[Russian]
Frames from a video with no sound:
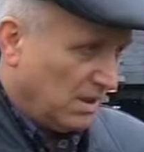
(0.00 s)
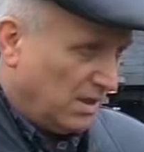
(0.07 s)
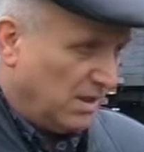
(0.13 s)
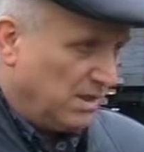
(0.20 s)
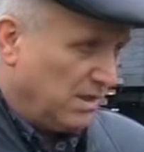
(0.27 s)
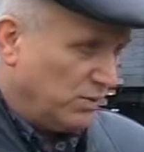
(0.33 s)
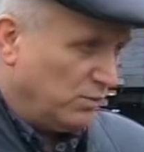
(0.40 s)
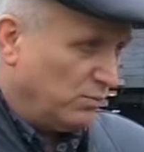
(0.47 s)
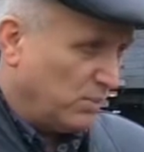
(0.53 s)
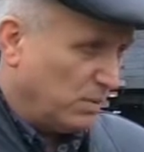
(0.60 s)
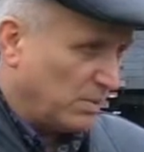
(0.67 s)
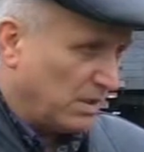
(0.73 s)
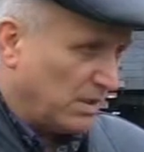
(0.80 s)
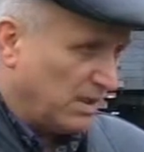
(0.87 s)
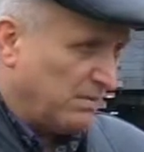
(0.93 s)
И они идут
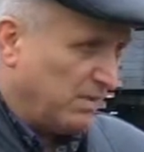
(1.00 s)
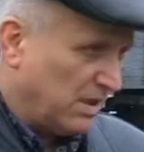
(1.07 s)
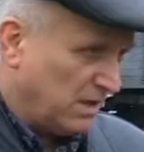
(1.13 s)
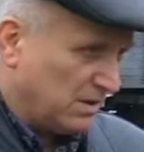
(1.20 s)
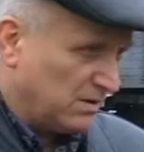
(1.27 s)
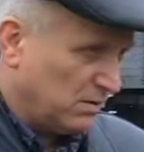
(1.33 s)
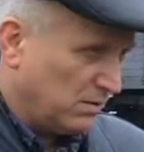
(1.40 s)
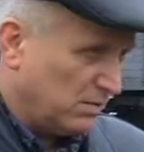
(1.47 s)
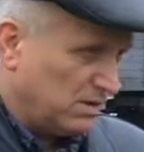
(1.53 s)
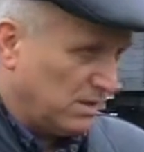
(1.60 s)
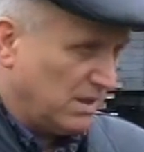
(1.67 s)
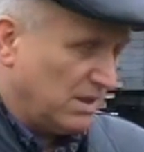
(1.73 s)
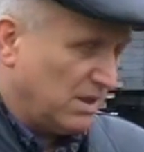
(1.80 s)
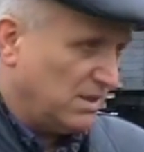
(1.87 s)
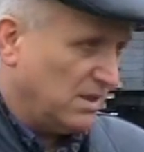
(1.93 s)
по программе
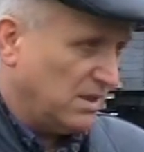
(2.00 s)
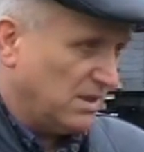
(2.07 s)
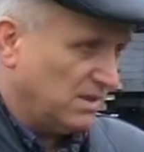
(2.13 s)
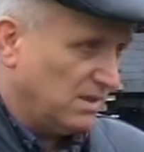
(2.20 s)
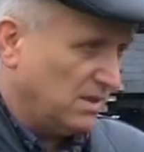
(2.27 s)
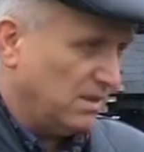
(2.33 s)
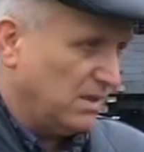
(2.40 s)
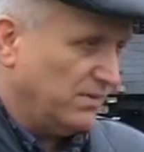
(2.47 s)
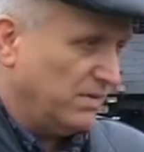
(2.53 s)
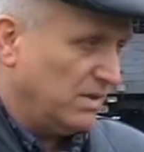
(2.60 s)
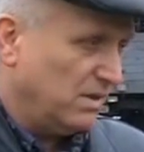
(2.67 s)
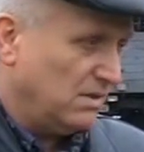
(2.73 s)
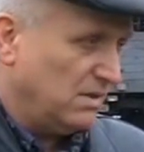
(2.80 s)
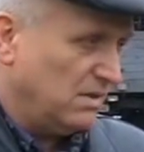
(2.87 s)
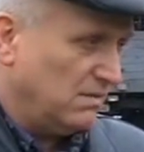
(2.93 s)
реконструкции. Это отдельная статья
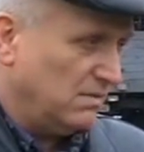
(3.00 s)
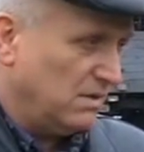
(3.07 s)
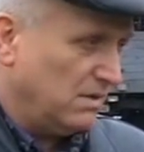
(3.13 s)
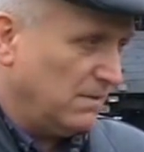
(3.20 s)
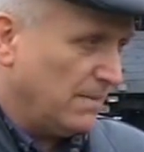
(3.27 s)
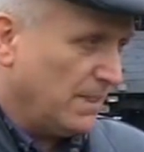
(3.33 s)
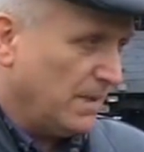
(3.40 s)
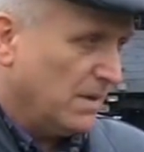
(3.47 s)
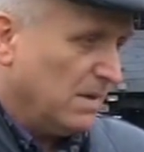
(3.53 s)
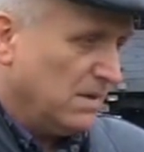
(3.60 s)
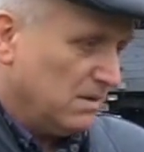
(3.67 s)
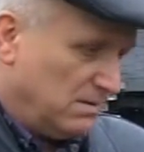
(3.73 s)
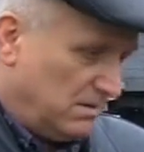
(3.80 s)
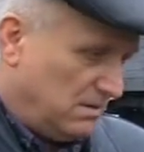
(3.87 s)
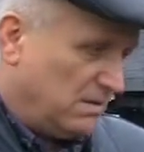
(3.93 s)
финансирования,
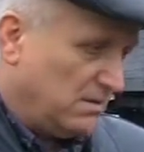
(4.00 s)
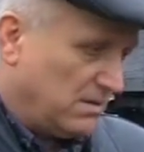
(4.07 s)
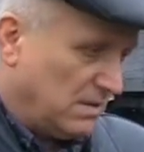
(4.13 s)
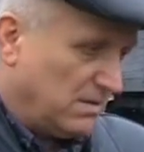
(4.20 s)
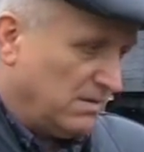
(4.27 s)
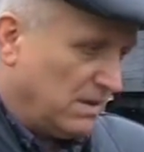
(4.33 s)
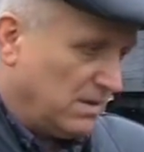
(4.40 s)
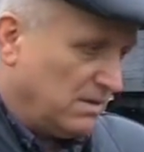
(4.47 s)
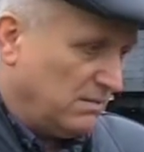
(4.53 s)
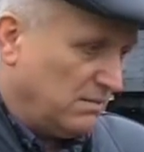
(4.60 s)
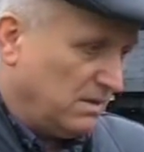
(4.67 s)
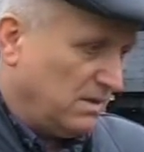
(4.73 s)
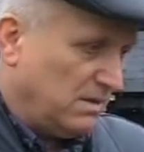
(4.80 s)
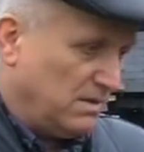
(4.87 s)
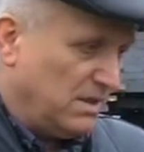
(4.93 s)
и, как говорится, э,